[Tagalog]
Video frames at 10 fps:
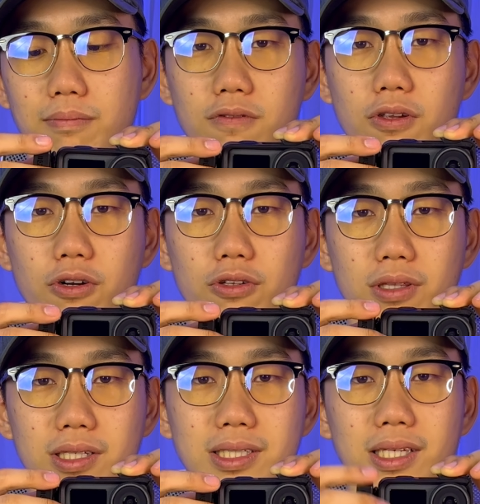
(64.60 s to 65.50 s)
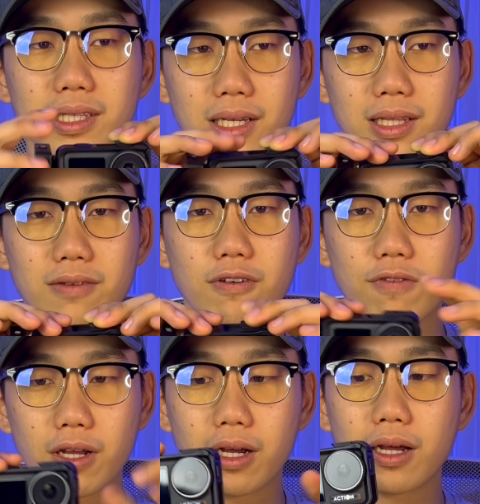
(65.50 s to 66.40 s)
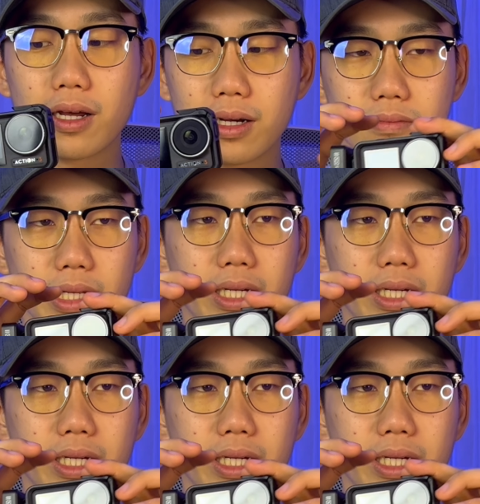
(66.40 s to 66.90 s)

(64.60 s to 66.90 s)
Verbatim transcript: You're on the city, nagva-vlog ka lang,